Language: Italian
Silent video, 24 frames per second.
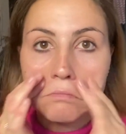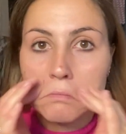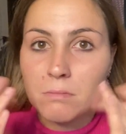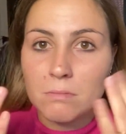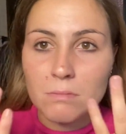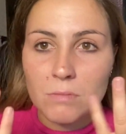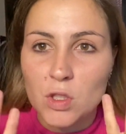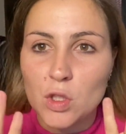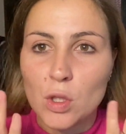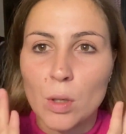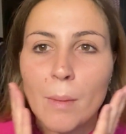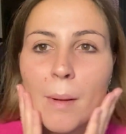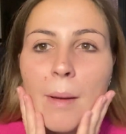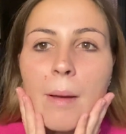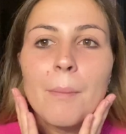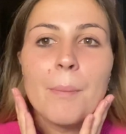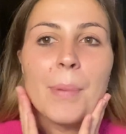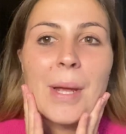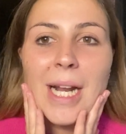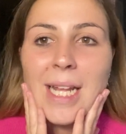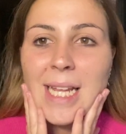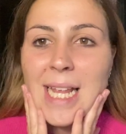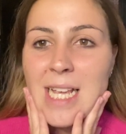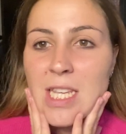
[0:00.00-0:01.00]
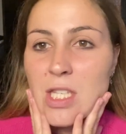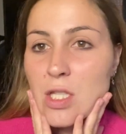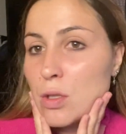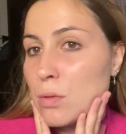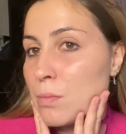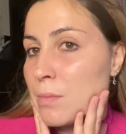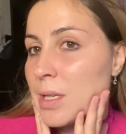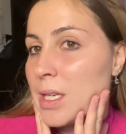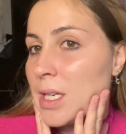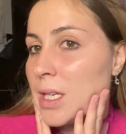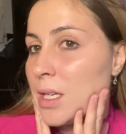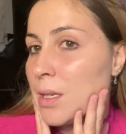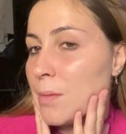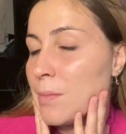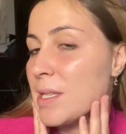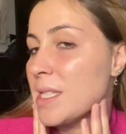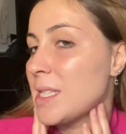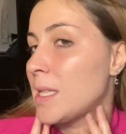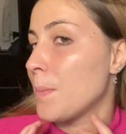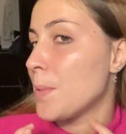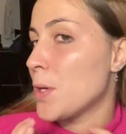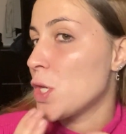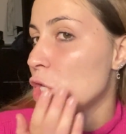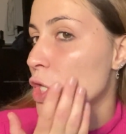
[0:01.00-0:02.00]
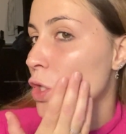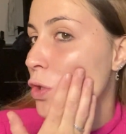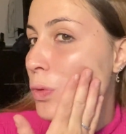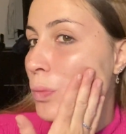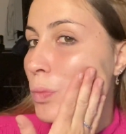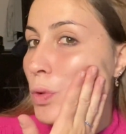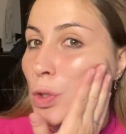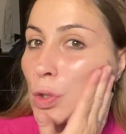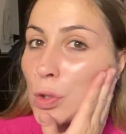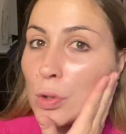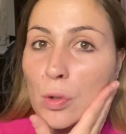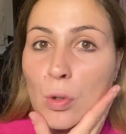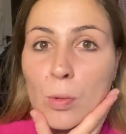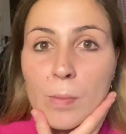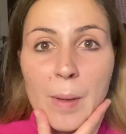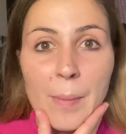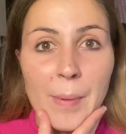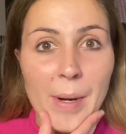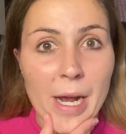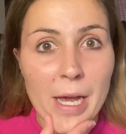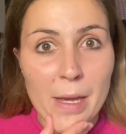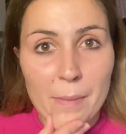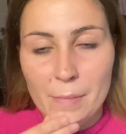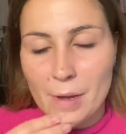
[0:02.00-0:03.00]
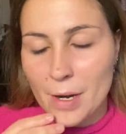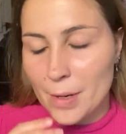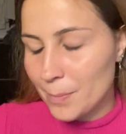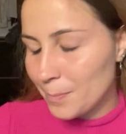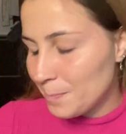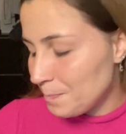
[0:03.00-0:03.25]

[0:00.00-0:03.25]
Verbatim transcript: insomma per adesso mi, mi sta piacendo molto come primer.